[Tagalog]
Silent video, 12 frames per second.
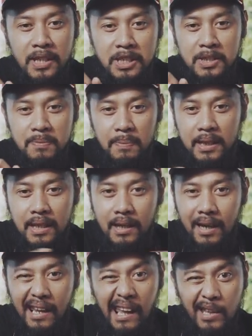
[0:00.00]
Just
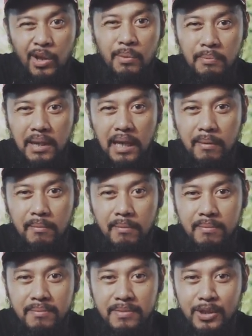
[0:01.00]
picking a random name
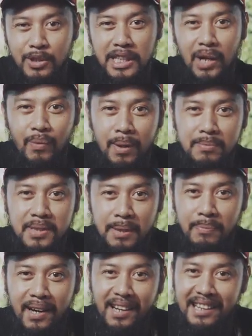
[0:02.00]
using a
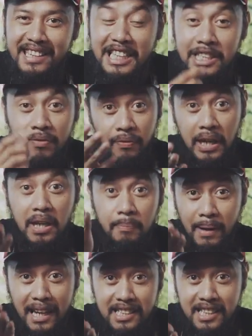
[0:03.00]
website, parang hindi siya fair
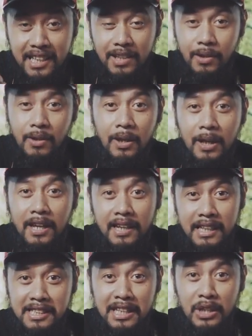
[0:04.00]
para sa inyo.
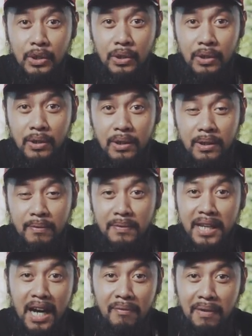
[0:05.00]
Kasi you,
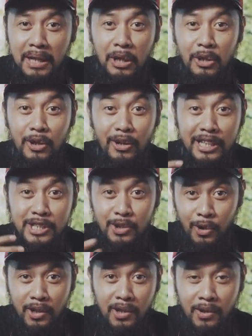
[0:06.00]
binavalue niyo yung
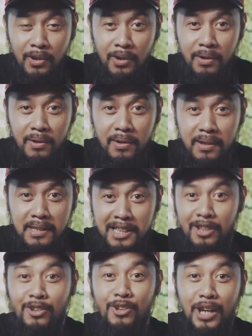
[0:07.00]
story ko, kasi
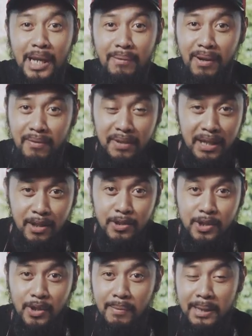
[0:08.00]
nanonood kayo ng mga
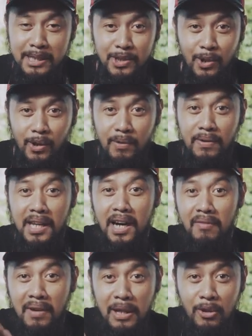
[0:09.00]
videos ko na may story,
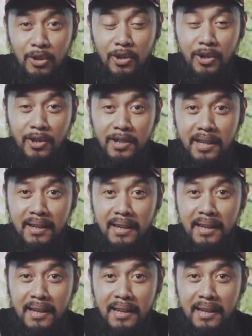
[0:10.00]
binavalue niyo yun,